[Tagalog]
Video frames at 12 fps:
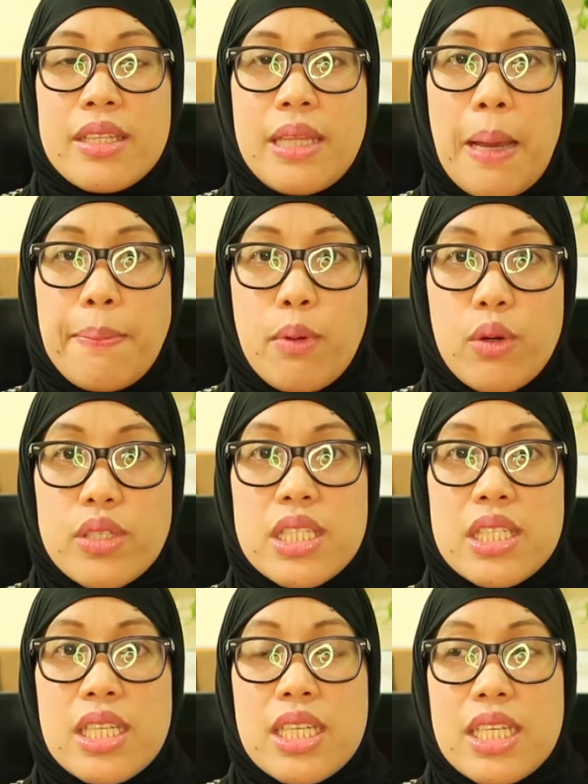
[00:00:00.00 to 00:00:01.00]
Tapos,
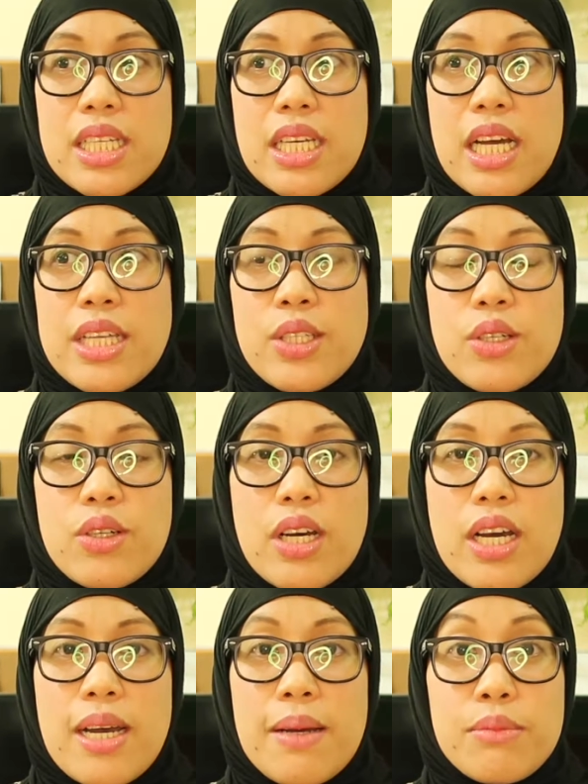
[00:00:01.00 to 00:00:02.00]
ano,
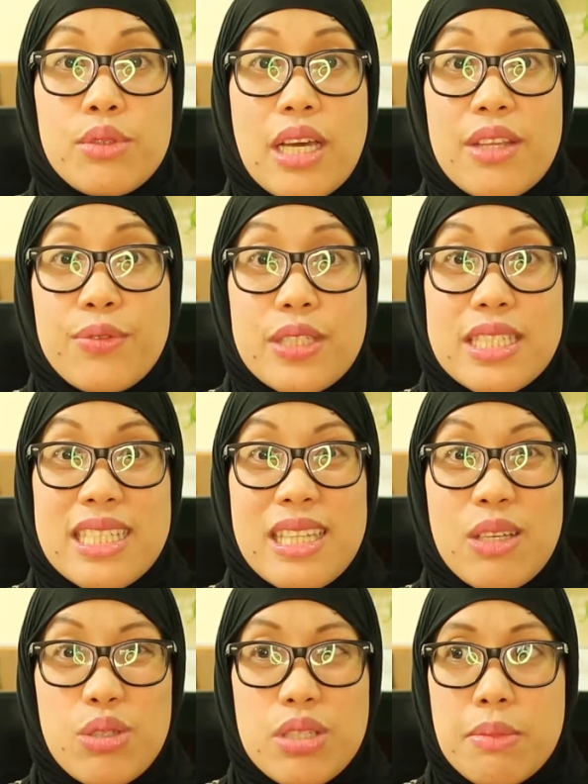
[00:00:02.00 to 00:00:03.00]
um, at first
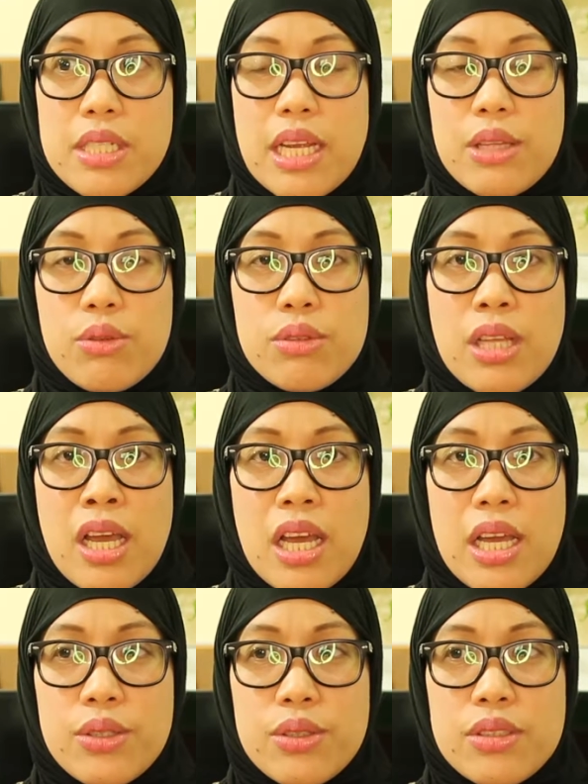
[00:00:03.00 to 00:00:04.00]
hindi ko siya masyadong na,
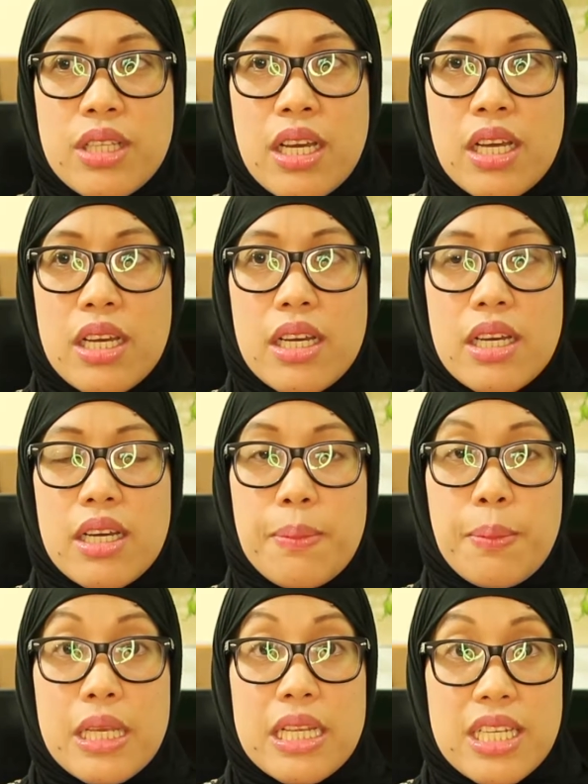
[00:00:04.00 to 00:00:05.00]
ano, na
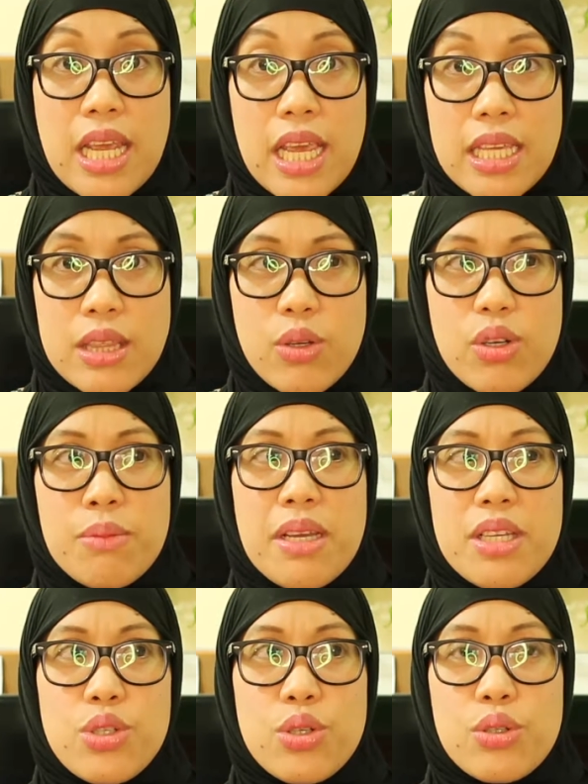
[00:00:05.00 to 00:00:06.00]
appreciate or
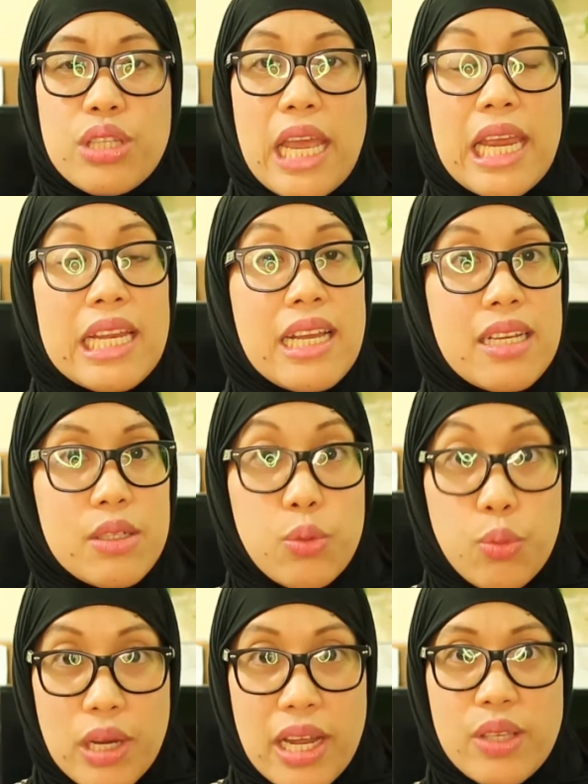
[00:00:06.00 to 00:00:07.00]
medyo dahil nga
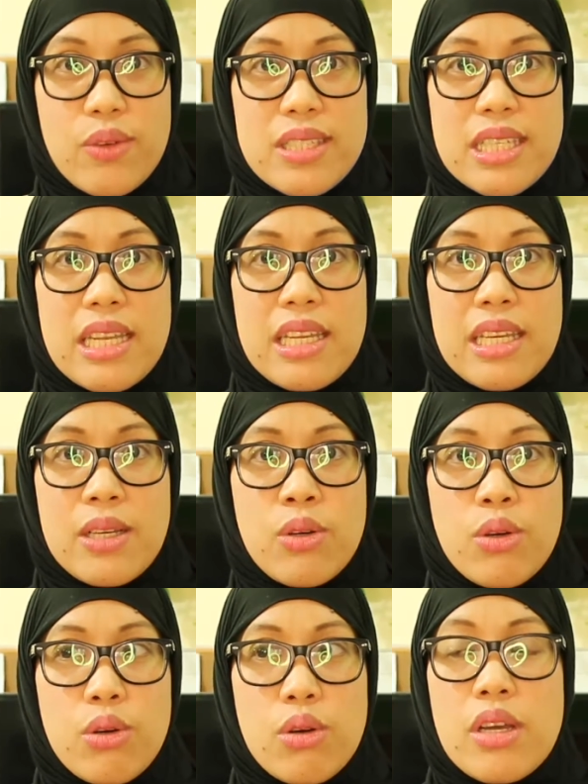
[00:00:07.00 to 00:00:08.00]
kulang yung isang
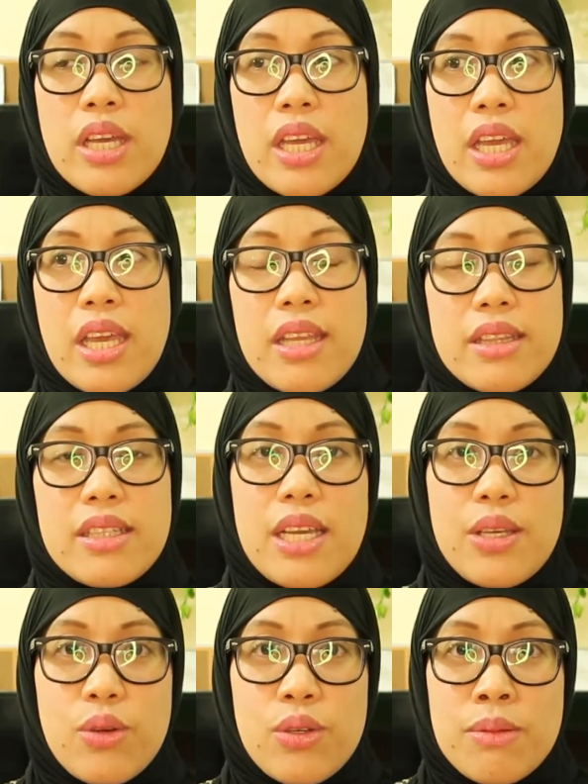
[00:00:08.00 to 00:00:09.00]
linggo and
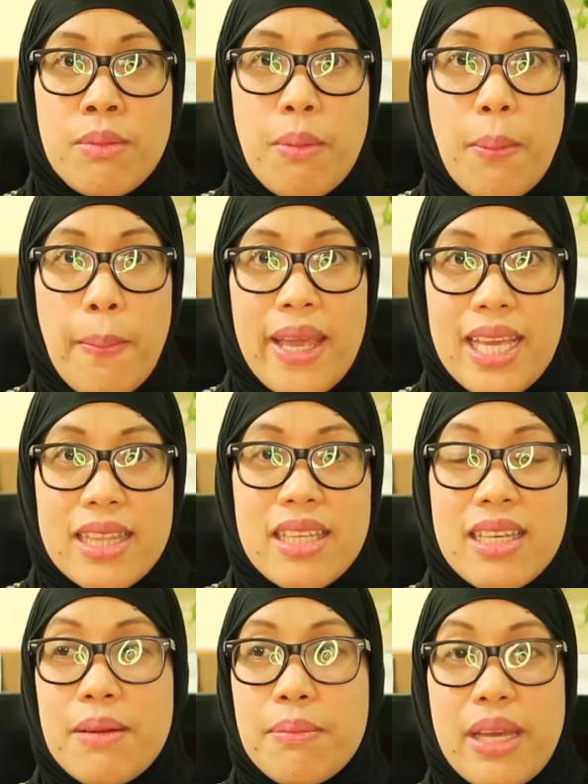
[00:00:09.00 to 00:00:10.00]
ngayon mahigit
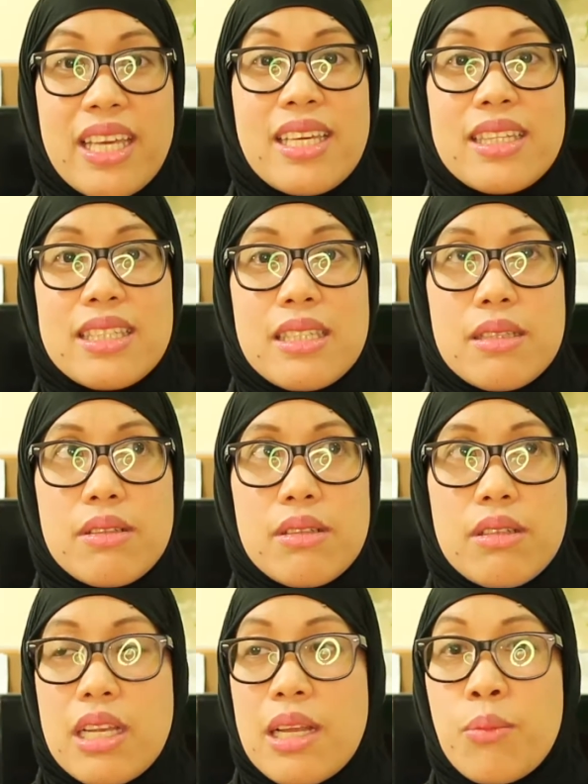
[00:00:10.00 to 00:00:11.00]
ilang, mahigit
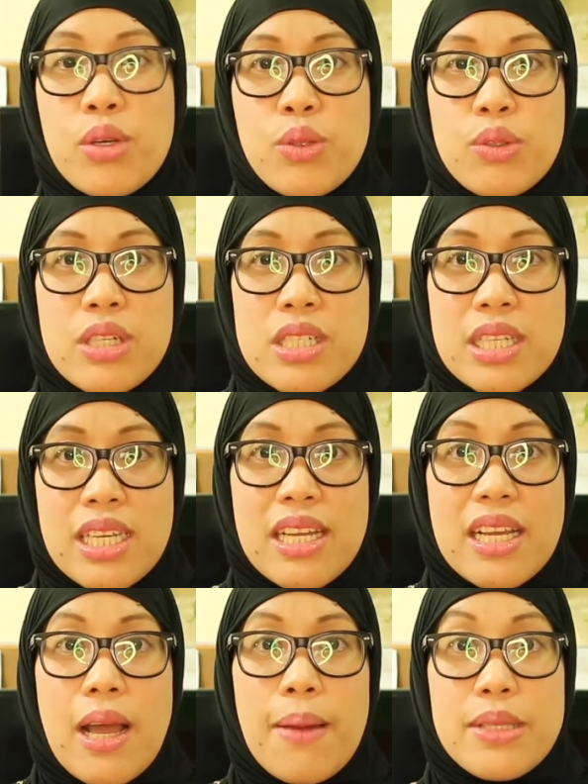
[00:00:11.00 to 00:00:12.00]
ilang buwan ko na siyang
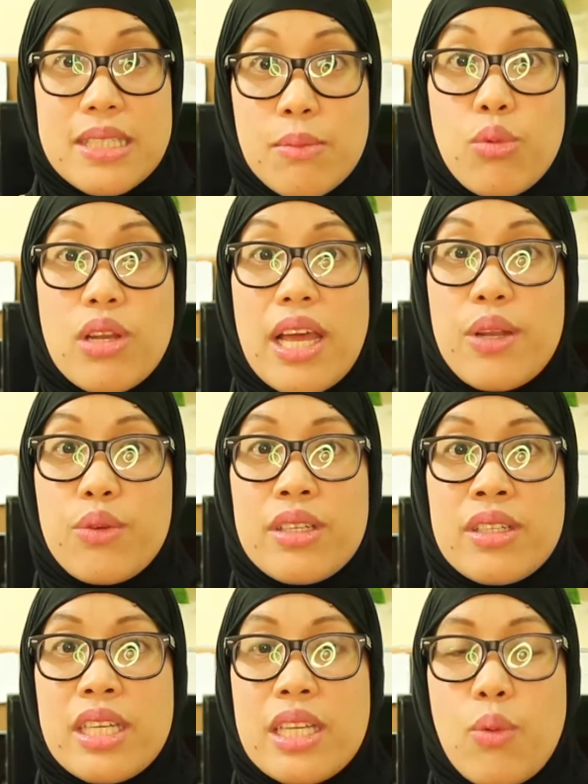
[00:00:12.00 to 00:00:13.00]
ginagamit simula
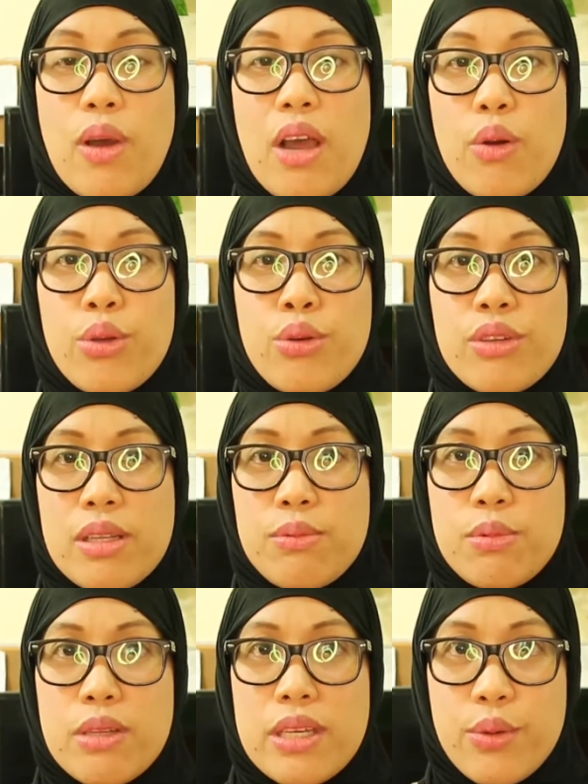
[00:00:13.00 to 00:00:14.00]
nung ginawa ko yung
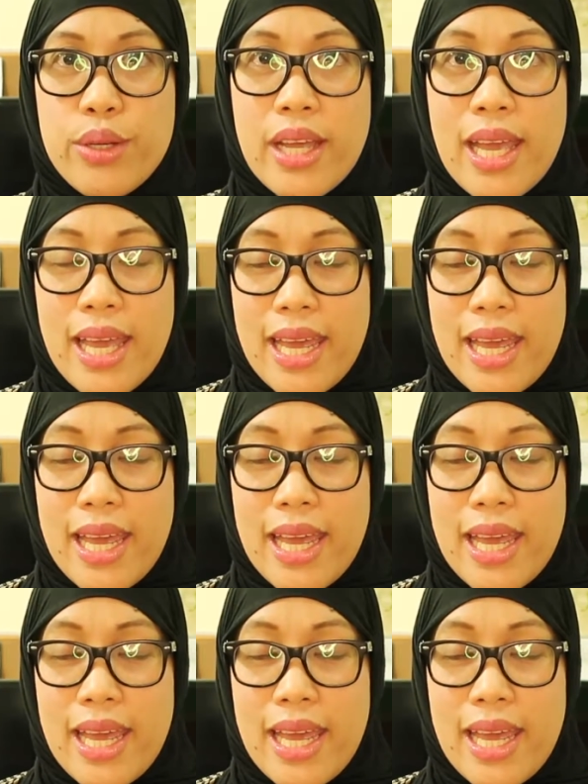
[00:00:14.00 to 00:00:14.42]
review na yun.